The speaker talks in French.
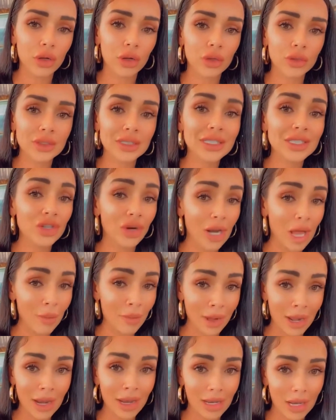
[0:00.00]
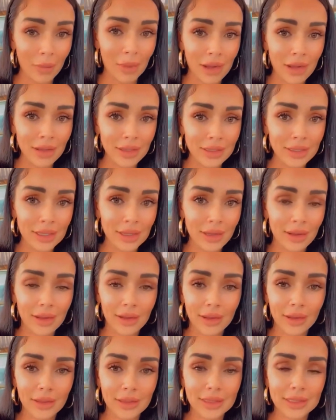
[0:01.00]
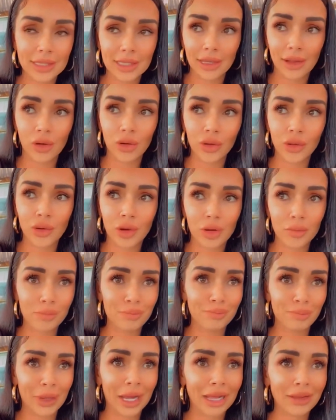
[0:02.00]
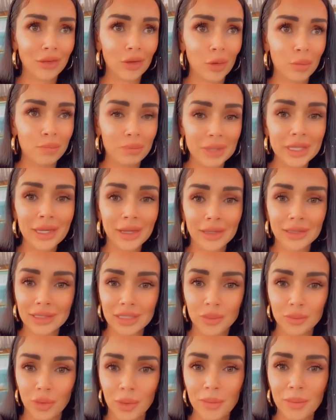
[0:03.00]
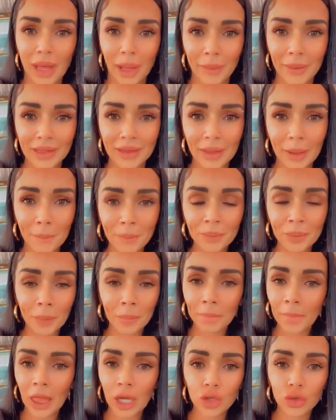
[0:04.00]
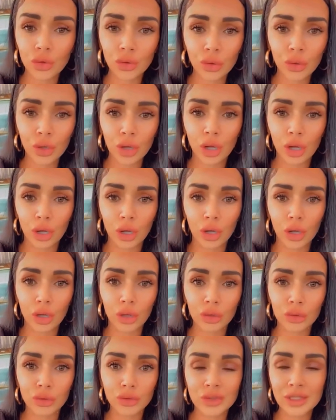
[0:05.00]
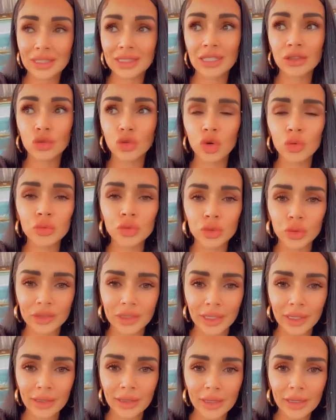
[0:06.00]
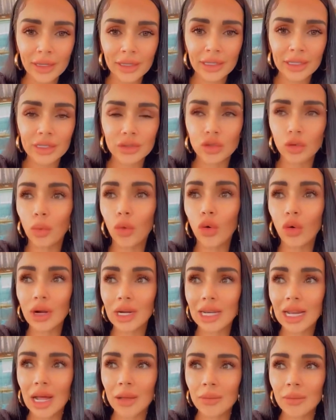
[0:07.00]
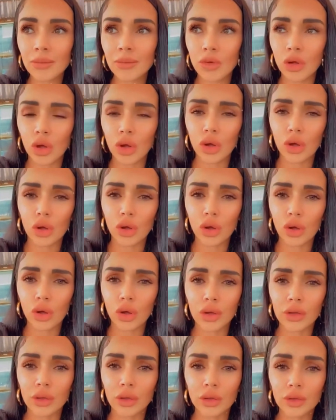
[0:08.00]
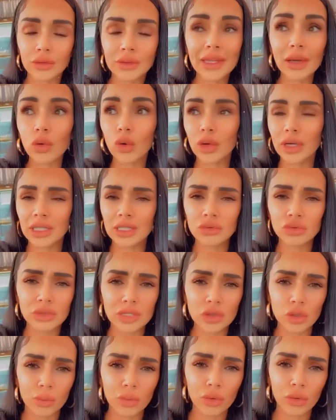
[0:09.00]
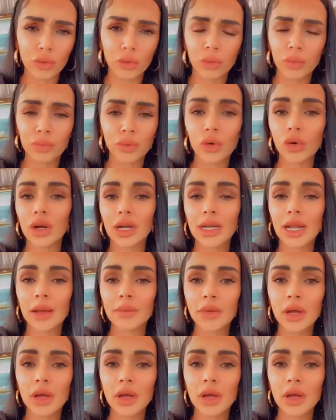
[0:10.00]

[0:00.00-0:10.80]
ces gens-là bah, là-bas, euh, c'est encore presque pire, si je peux me permettre, que, euh, que certaines communautés qui se proclament terroristes ou qui se proclament